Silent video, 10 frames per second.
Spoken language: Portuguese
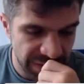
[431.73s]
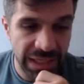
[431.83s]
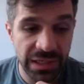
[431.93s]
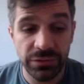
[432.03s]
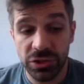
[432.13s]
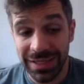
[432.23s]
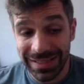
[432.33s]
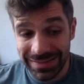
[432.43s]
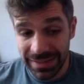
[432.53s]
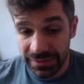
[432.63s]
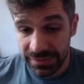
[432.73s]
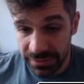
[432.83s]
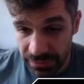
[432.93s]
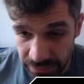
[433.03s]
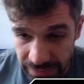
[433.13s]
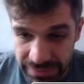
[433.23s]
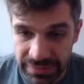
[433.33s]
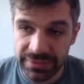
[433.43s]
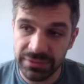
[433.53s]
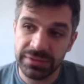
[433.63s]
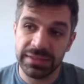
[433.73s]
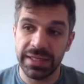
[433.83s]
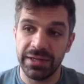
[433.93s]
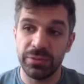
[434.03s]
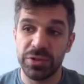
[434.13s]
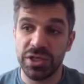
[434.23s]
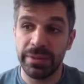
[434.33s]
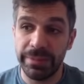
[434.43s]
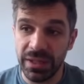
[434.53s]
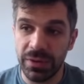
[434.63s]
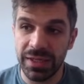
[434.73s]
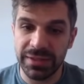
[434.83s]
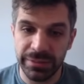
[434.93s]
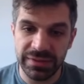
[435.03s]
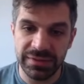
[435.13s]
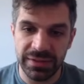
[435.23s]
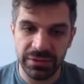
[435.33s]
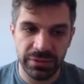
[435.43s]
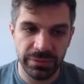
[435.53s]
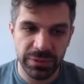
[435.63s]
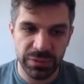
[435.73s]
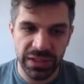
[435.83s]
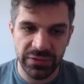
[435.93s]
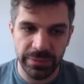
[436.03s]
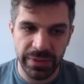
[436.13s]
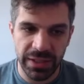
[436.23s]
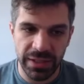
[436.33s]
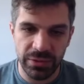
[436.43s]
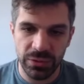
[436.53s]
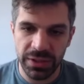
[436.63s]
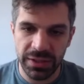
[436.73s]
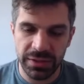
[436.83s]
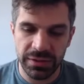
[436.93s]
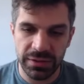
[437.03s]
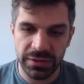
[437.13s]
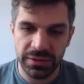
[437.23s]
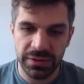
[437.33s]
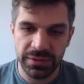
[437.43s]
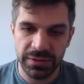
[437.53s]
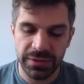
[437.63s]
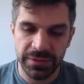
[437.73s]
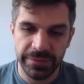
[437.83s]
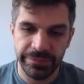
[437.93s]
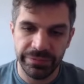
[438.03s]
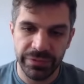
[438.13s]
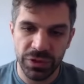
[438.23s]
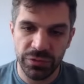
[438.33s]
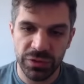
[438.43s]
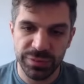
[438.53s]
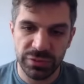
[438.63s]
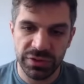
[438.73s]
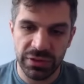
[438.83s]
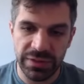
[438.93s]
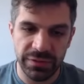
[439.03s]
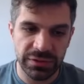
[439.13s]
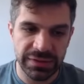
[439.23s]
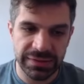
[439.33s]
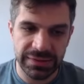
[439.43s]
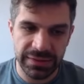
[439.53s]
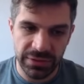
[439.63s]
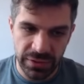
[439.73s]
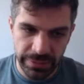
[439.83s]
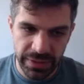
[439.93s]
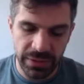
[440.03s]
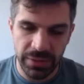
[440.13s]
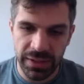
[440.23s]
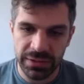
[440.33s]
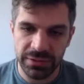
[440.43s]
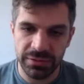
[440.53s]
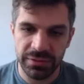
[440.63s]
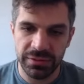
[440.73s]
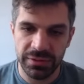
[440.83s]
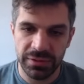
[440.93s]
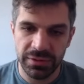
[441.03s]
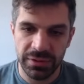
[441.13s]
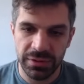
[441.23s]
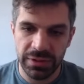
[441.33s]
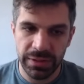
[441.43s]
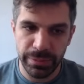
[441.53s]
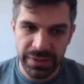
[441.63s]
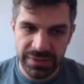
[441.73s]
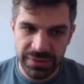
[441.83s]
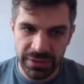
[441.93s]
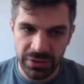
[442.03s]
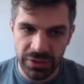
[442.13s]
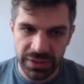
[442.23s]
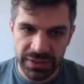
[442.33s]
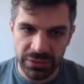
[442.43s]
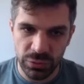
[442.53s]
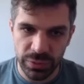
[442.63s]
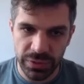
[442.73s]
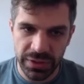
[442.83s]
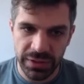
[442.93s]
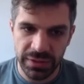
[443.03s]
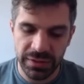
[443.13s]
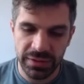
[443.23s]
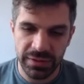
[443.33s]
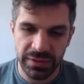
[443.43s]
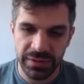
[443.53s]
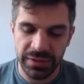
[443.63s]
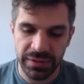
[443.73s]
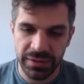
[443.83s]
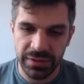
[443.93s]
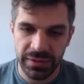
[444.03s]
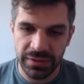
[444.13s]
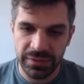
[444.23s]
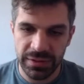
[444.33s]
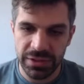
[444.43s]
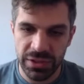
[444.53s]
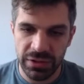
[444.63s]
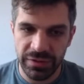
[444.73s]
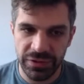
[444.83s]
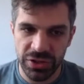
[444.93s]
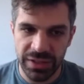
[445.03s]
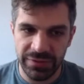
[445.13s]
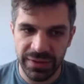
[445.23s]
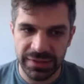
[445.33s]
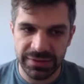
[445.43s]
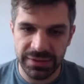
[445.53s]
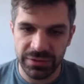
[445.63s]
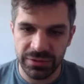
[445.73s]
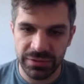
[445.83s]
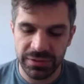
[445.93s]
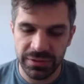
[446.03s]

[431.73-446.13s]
Ah, vou jogar A3 então. A3 é um lance legal Pra jogar B4 e B5. Eu tenho que vir pra cá única, né? E eu vou expulsar o cavalo de C6. Agora B4 e B5. Agora tem duplo aqui. Se ele tirar, vai jogar cavalo A5.